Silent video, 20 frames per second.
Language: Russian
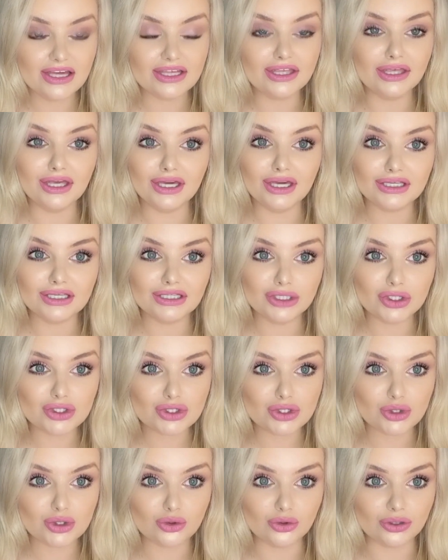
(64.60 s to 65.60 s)
не
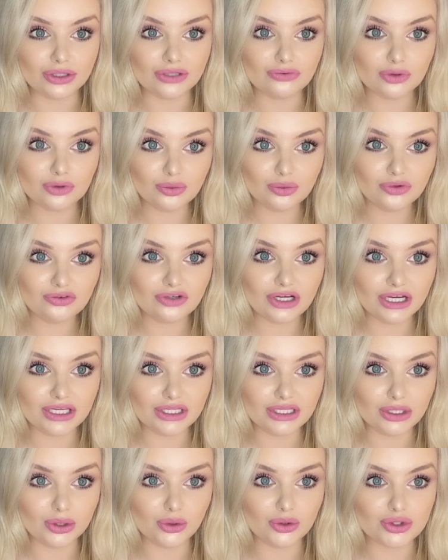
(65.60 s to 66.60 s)
настроена. Вот
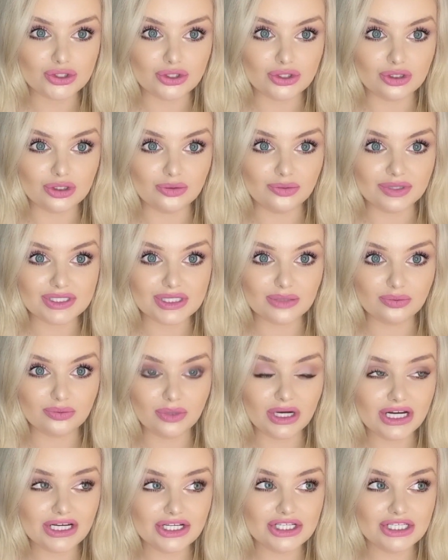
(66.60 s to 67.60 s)
бывает такое, что ты
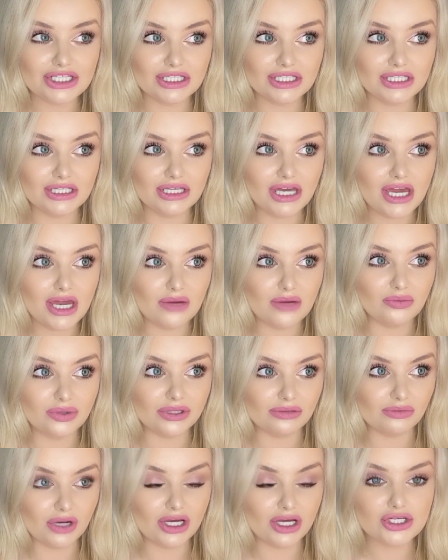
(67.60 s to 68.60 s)
просыпаешься, ты
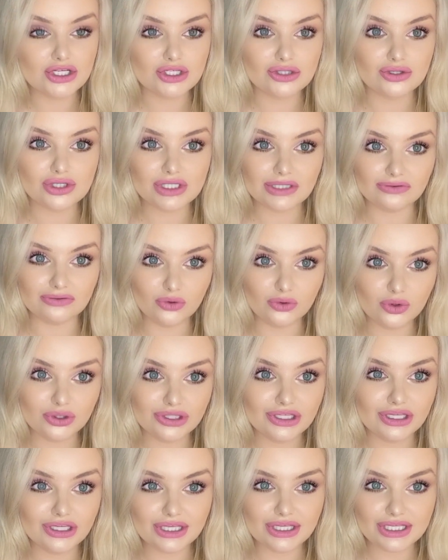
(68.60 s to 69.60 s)
понимаешь, что
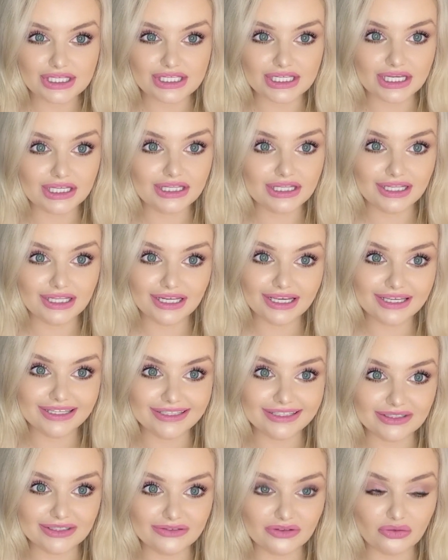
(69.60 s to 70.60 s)
сегодня не день для
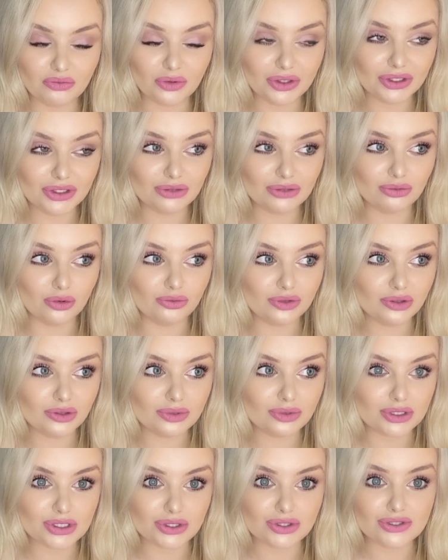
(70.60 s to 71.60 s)
этого, поэтому мне
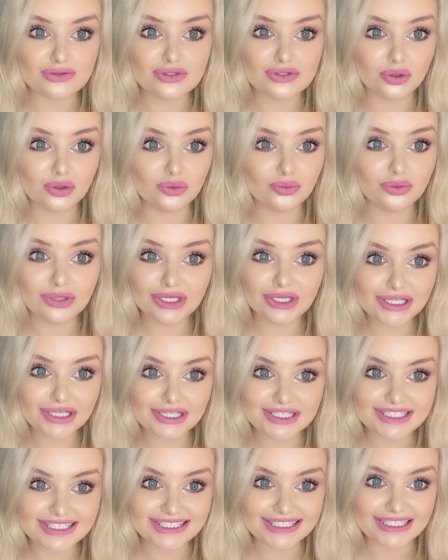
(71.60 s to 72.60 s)
пришлось все
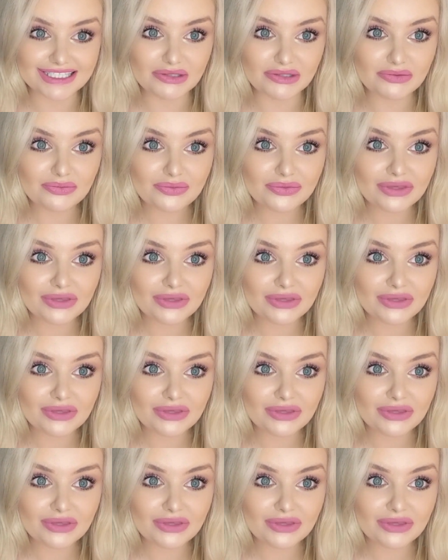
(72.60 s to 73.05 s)
перенести.